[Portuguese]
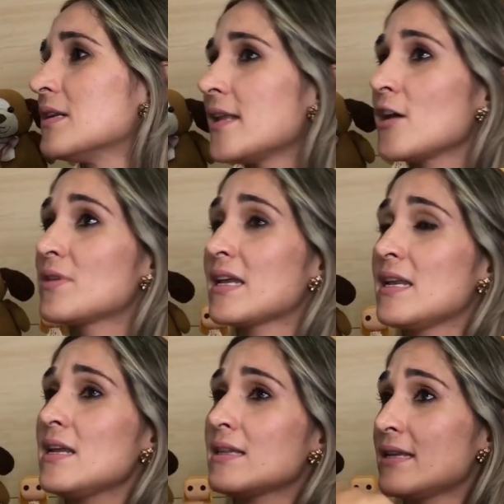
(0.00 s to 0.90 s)
Né? Eu
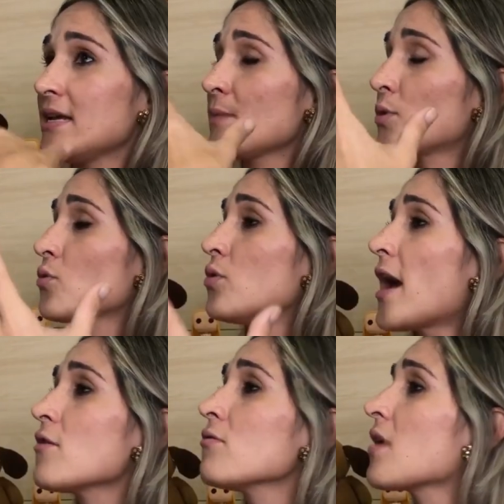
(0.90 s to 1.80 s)
teria, teria que
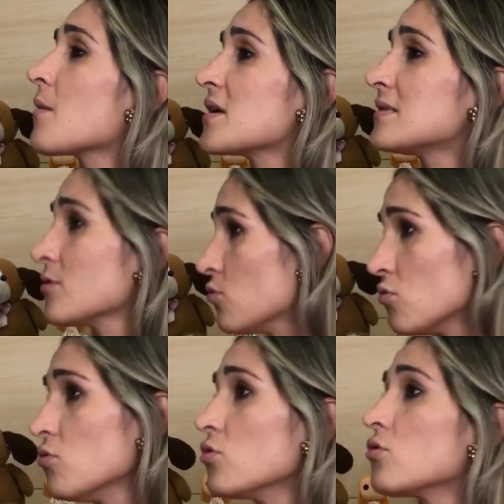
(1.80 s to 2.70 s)
procurar em um lugar mais
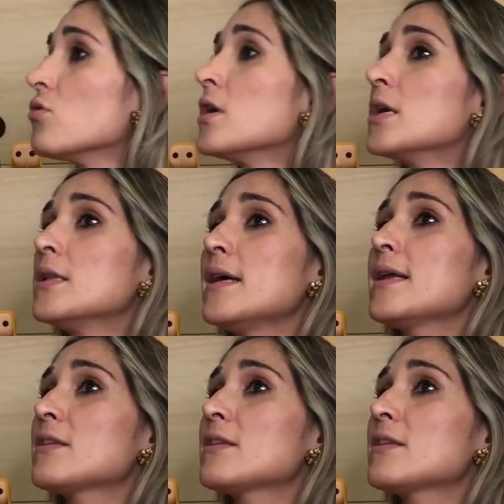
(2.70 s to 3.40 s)
seguro, né?